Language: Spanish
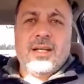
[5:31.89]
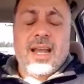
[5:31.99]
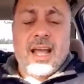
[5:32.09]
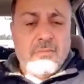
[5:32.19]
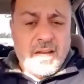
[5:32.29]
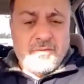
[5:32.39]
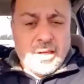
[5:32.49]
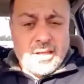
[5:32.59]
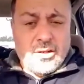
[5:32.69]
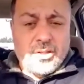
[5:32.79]
la
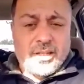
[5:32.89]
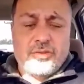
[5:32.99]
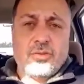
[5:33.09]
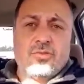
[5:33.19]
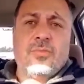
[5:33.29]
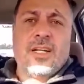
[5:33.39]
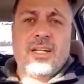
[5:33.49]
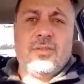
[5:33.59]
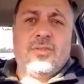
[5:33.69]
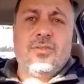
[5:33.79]
mafia de los derechos
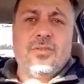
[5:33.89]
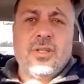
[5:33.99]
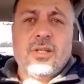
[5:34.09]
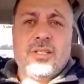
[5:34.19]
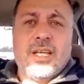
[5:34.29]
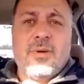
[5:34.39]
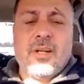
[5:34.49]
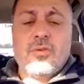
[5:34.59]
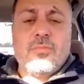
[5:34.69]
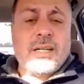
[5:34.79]
humanos, de haber
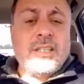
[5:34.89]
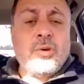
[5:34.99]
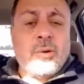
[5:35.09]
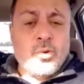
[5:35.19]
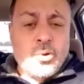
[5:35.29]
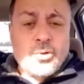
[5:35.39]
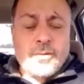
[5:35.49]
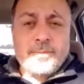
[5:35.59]
combatido a Vudú.